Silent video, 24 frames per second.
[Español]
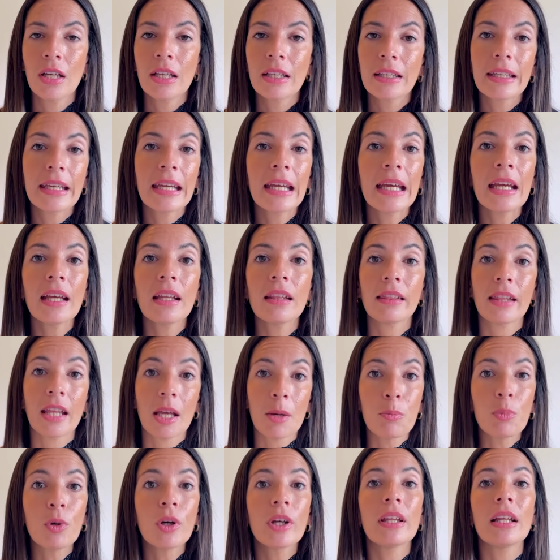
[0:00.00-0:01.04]
que
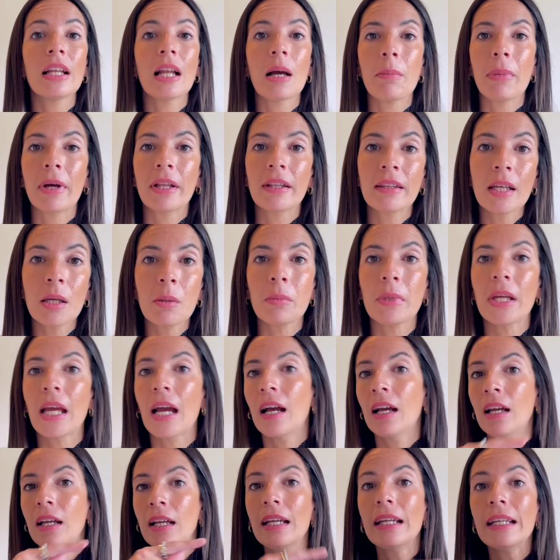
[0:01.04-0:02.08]
después de la pandemia
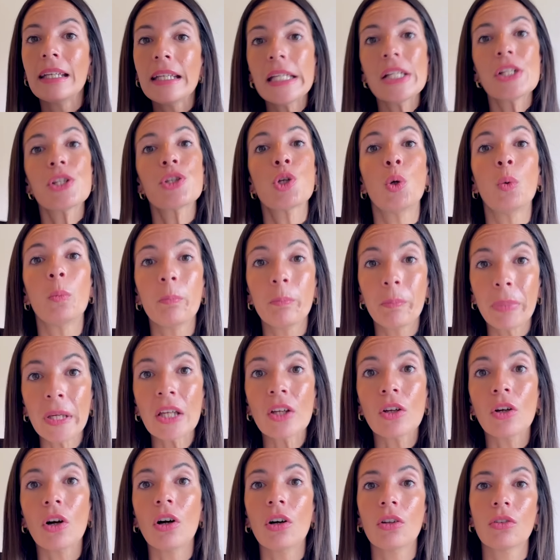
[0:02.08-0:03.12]
hizo un
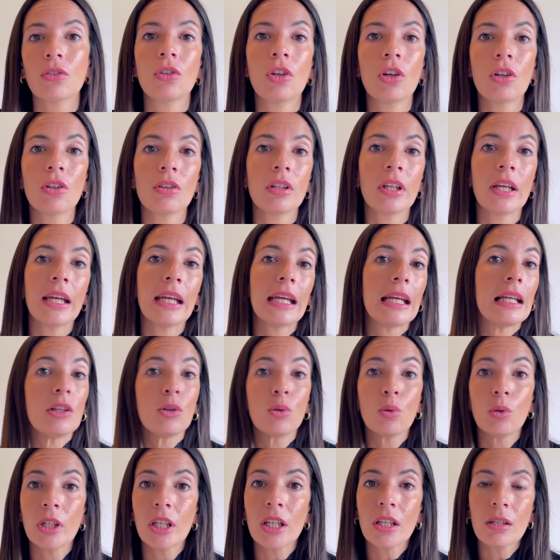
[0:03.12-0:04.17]
pico donde el
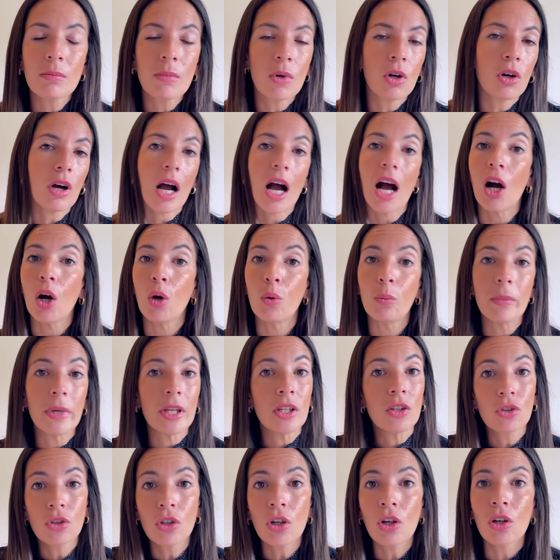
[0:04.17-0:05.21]
turismo
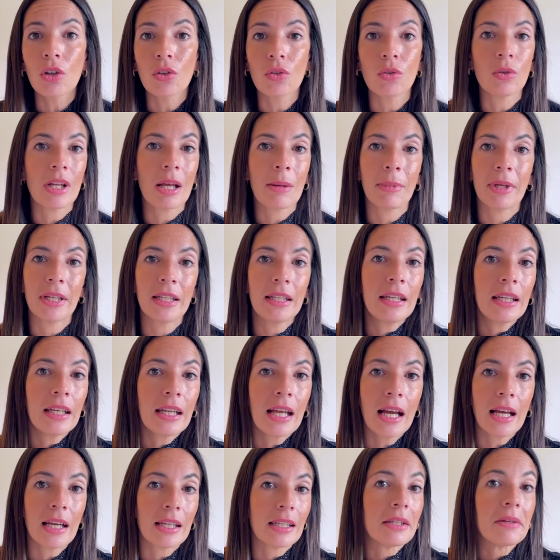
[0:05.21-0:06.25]
aumentó de una manera
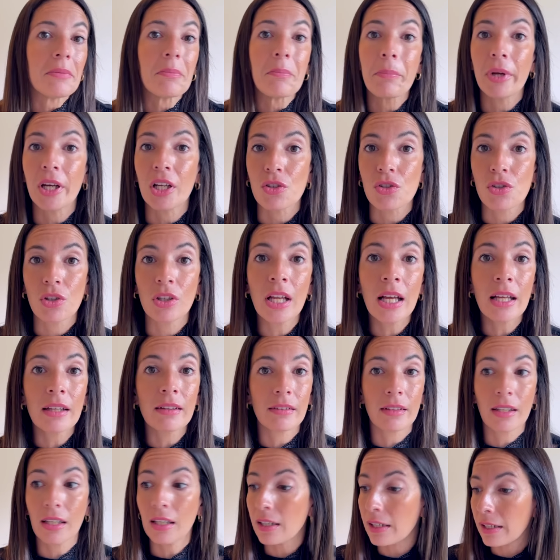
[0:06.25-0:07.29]

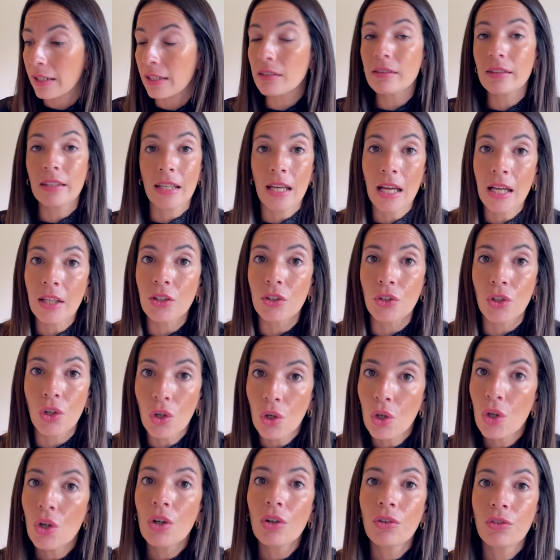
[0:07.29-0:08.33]
impresionante. Este año
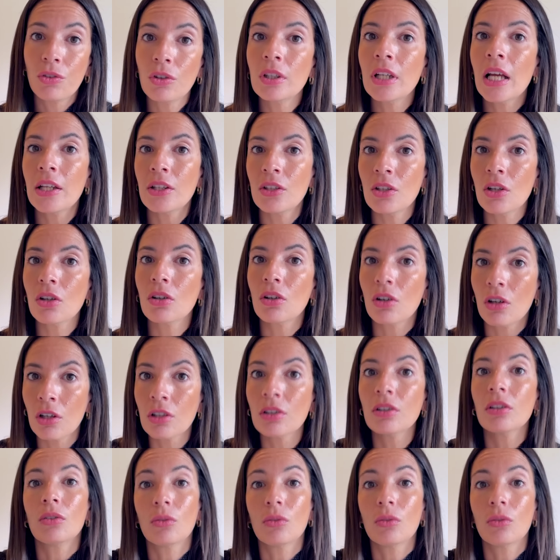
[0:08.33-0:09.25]
fue un año con